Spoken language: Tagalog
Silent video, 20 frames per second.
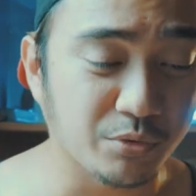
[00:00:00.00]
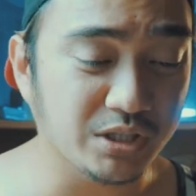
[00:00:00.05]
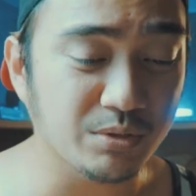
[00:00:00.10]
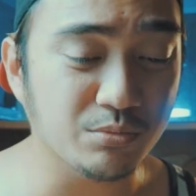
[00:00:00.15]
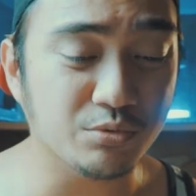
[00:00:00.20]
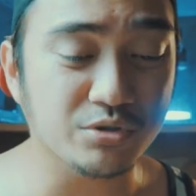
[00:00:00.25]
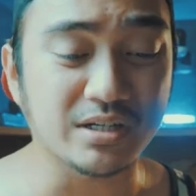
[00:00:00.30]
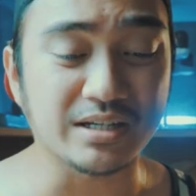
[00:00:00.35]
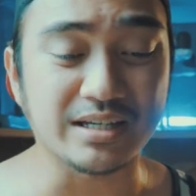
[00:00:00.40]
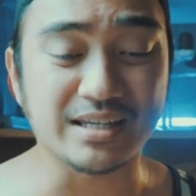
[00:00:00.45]
Pwede
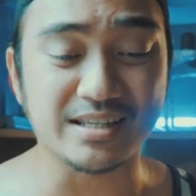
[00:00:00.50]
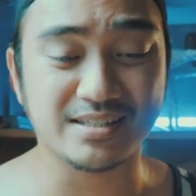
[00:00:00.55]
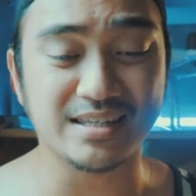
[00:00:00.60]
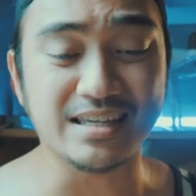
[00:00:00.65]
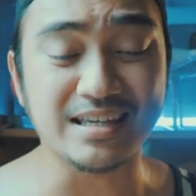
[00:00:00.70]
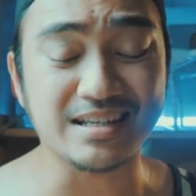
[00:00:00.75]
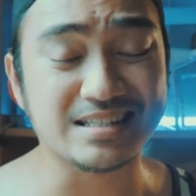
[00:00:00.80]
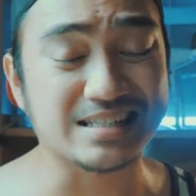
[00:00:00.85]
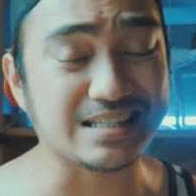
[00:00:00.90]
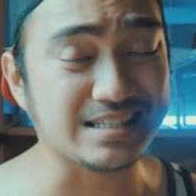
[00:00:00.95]
mo siyang
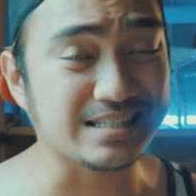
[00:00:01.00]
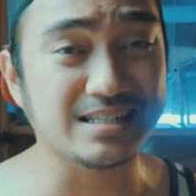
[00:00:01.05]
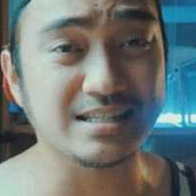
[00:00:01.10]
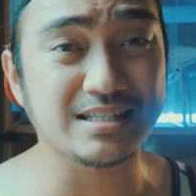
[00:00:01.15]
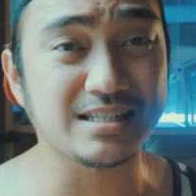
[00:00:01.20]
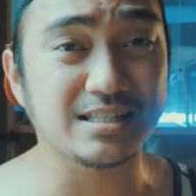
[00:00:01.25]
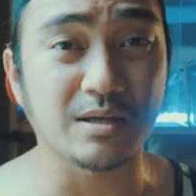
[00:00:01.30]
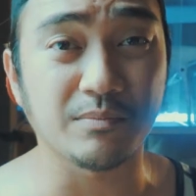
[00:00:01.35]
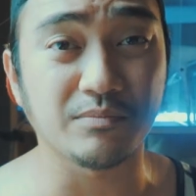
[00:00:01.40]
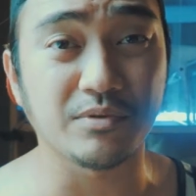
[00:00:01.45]
isync sa
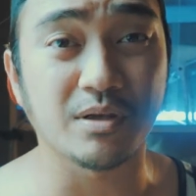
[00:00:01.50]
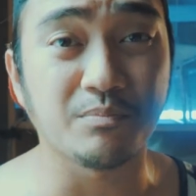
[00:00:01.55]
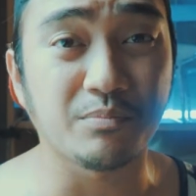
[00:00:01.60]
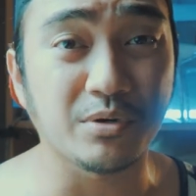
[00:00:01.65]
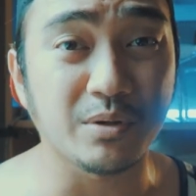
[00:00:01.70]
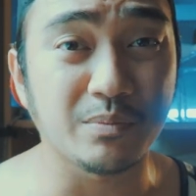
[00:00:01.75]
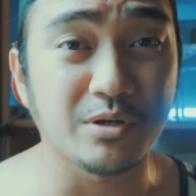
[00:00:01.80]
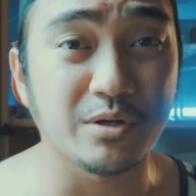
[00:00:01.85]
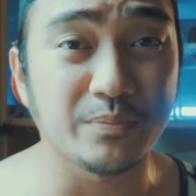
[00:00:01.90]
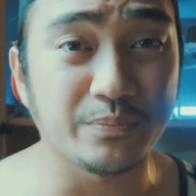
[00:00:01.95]
system ng
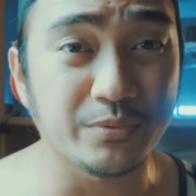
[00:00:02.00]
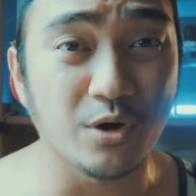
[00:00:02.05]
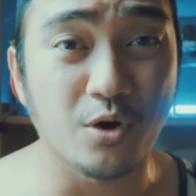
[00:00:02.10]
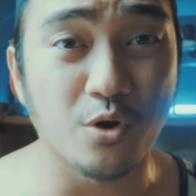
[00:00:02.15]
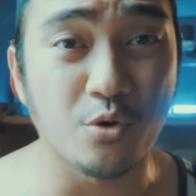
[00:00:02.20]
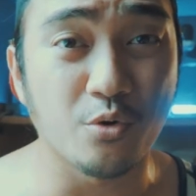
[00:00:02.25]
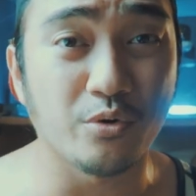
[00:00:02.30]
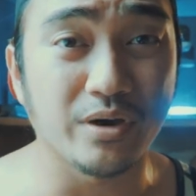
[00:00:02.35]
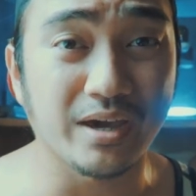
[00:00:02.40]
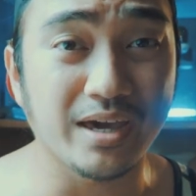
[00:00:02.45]
Premiere
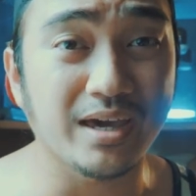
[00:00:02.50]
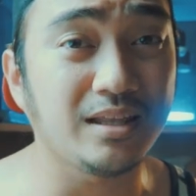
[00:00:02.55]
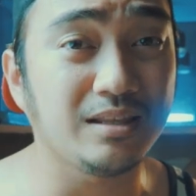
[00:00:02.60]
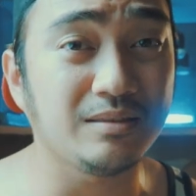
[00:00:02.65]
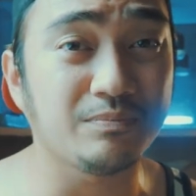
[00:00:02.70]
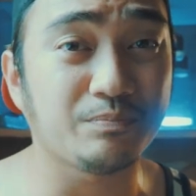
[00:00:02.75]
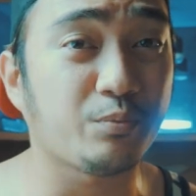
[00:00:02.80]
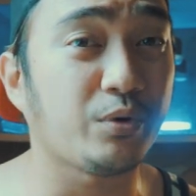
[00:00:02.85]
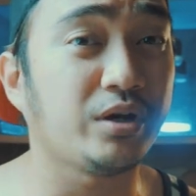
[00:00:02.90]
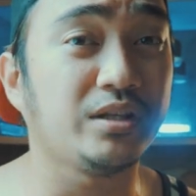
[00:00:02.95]
Pro
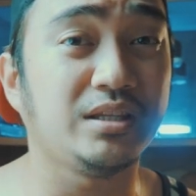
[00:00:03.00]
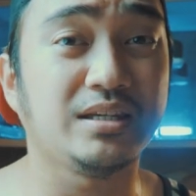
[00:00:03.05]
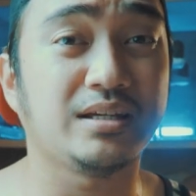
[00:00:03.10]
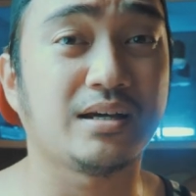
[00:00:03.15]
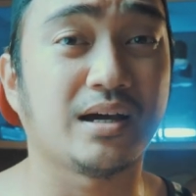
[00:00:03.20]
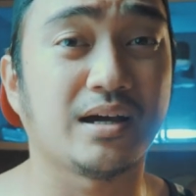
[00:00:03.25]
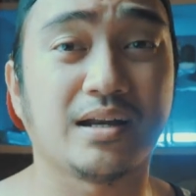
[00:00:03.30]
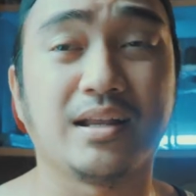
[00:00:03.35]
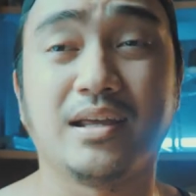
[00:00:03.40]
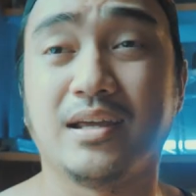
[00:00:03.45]
and
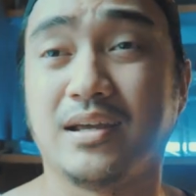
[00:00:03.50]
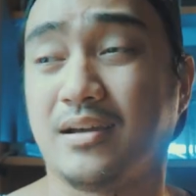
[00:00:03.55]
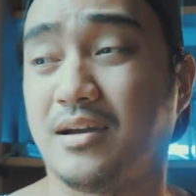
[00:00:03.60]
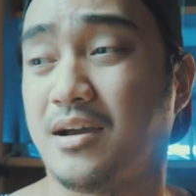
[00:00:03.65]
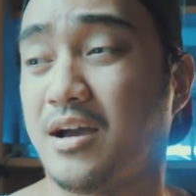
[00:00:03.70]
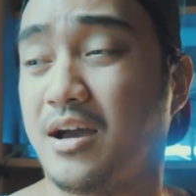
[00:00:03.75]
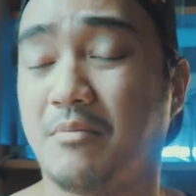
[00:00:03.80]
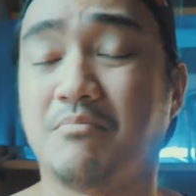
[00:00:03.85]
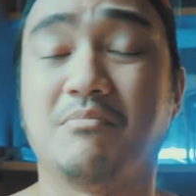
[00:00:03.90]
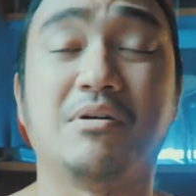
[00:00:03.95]
pwede ka rin
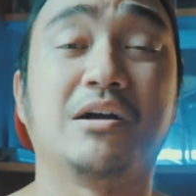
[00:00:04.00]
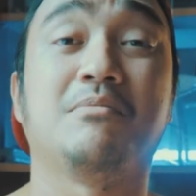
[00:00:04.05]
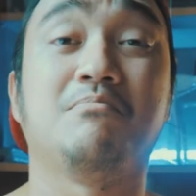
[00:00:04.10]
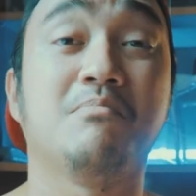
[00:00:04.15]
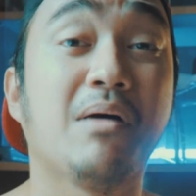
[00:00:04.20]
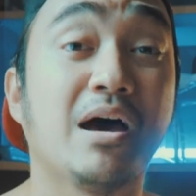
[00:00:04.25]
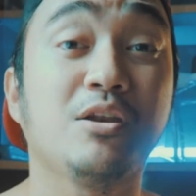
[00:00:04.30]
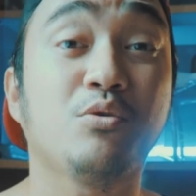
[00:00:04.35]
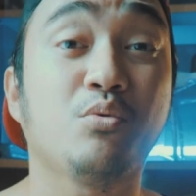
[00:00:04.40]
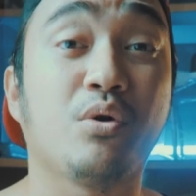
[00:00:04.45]
uh,
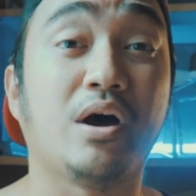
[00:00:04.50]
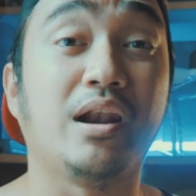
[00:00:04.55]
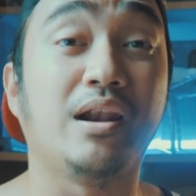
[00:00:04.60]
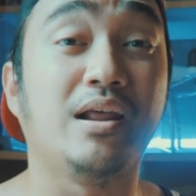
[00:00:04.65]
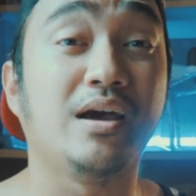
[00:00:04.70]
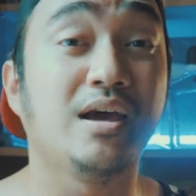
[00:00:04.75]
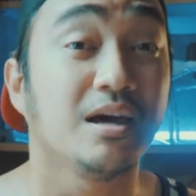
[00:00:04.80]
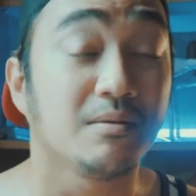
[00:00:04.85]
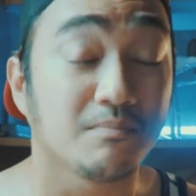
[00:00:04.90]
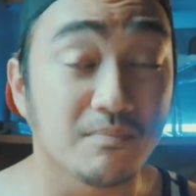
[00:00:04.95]
mag-manual
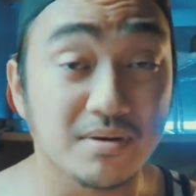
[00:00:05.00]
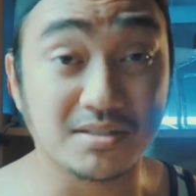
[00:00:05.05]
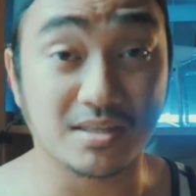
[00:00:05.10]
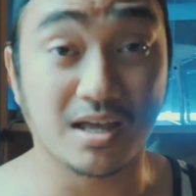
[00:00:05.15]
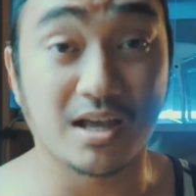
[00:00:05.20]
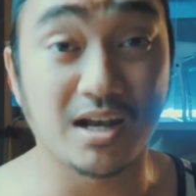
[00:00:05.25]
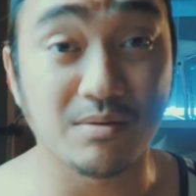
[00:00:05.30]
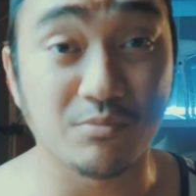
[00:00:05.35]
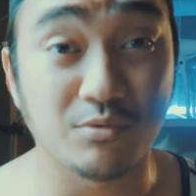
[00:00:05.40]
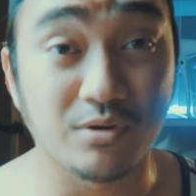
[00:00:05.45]

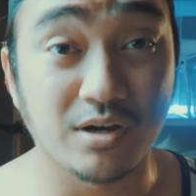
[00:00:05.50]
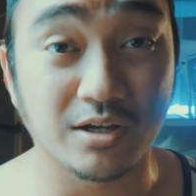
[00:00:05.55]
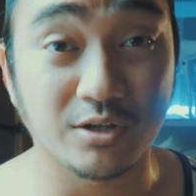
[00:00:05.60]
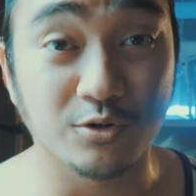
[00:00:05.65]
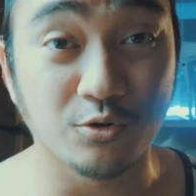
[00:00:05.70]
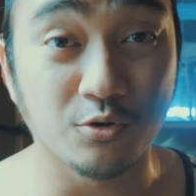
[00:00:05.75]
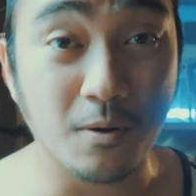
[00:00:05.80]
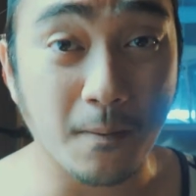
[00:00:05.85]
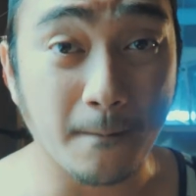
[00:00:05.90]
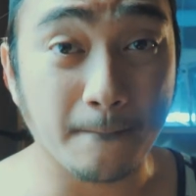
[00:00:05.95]
basta alam mo lang
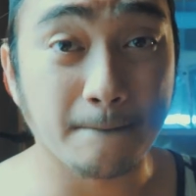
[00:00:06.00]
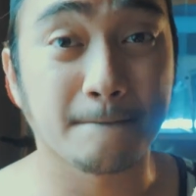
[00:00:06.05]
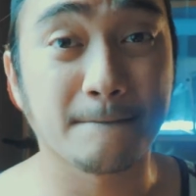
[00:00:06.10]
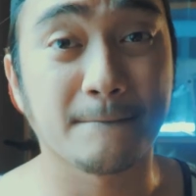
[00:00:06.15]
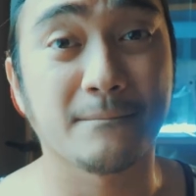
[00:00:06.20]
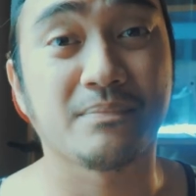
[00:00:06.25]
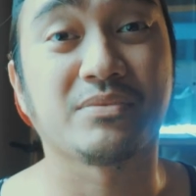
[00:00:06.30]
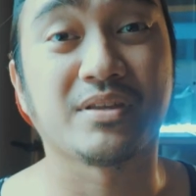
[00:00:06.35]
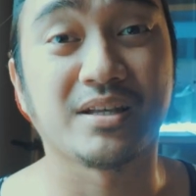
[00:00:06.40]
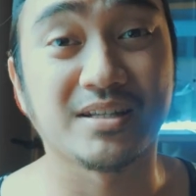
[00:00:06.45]
yung
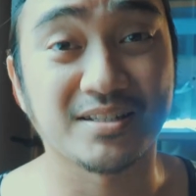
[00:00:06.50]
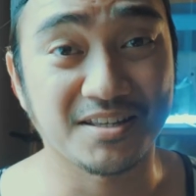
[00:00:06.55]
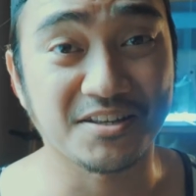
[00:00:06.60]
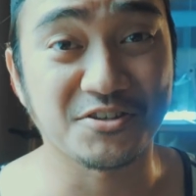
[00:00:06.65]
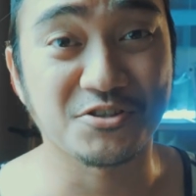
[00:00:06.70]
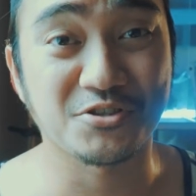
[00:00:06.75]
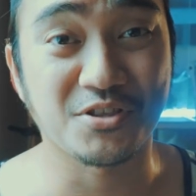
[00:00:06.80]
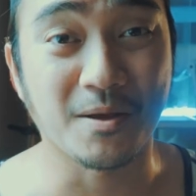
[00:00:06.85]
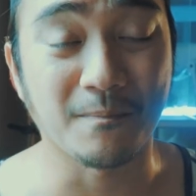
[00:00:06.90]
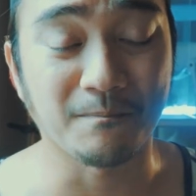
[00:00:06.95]

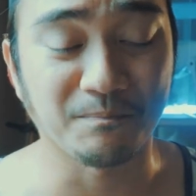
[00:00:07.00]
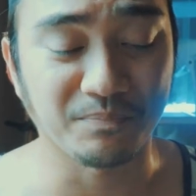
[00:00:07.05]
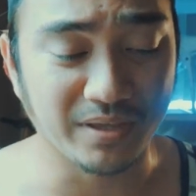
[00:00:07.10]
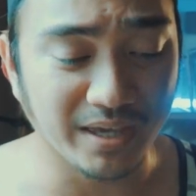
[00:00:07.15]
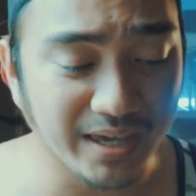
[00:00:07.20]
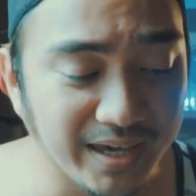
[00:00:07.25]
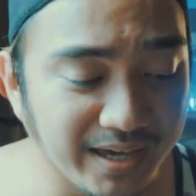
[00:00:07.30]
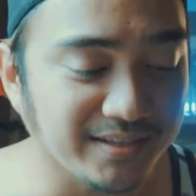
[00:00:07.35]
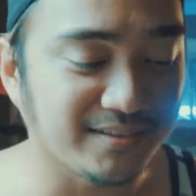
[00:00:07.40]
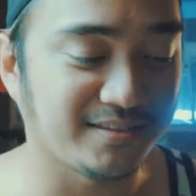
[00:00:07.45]
system.
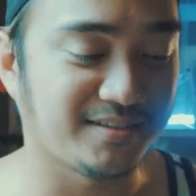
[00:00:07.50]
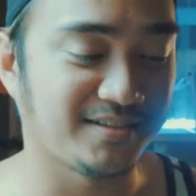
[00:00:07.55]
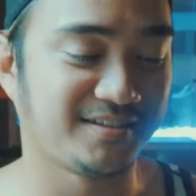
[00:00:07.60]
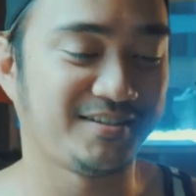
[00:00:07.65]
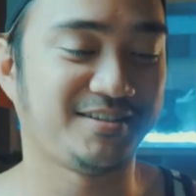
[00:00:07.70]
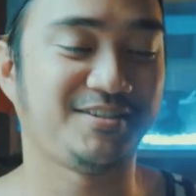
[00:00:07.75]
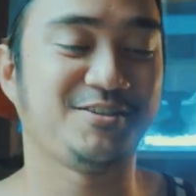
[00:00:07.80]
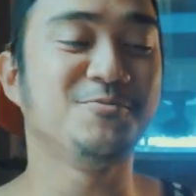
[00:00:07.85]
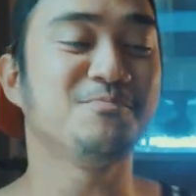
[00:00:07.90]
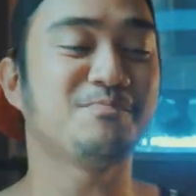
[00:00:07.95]
And
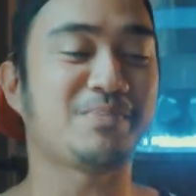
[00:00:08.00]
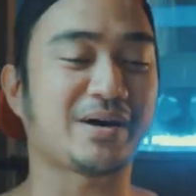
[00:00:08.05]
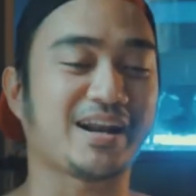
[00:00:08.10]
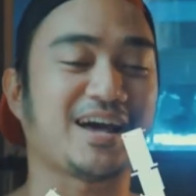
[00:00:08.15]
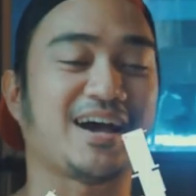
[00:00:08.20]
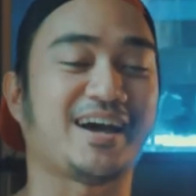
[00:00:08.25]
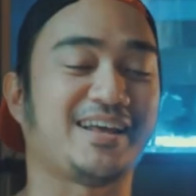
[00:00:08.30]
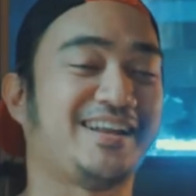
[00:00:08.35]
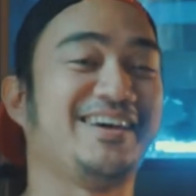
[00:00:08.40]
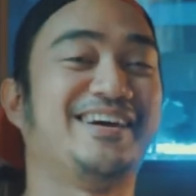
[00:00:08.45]
yung
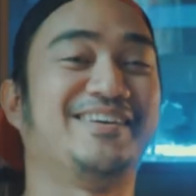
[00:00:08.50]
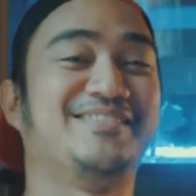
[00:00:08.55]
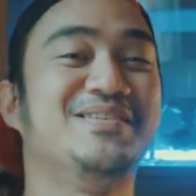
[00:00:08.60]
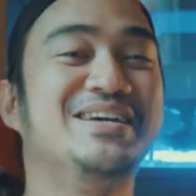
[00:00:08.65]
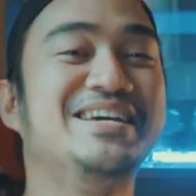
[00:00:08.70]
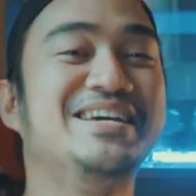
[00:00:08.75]
paraan I